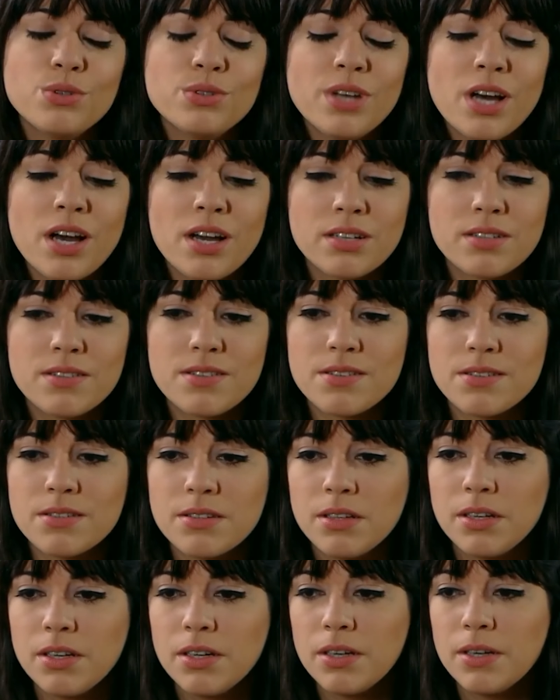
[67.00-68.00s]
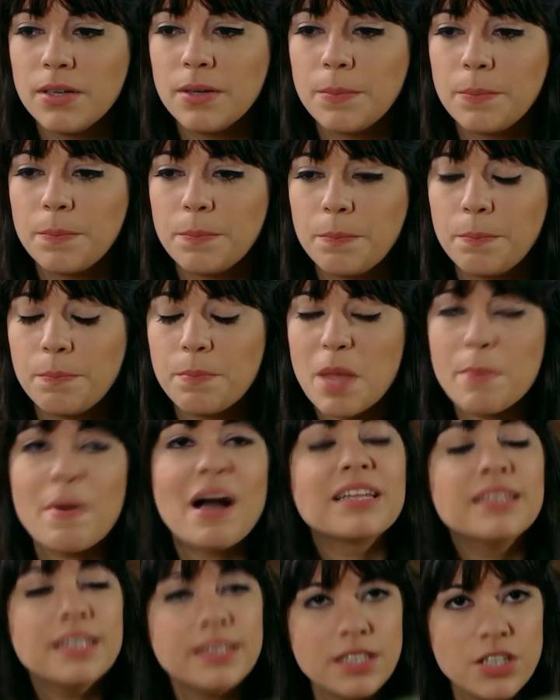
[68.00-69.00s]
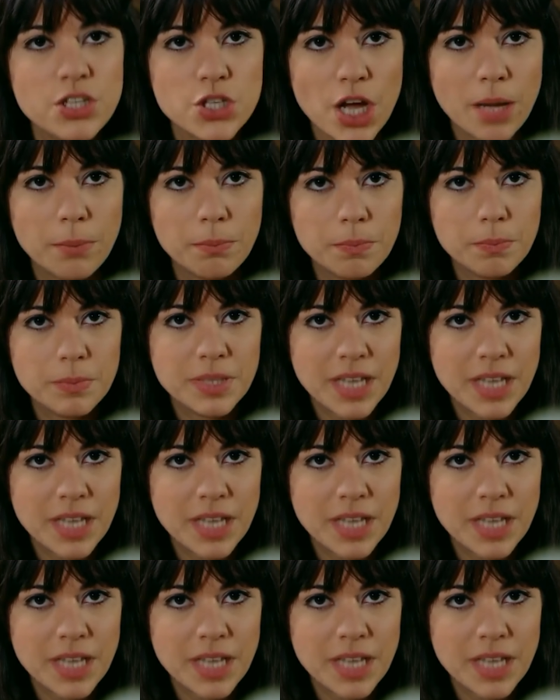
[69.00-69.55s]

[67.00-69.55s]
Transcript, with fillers: onda haklısın. Bak ne diyeceğim,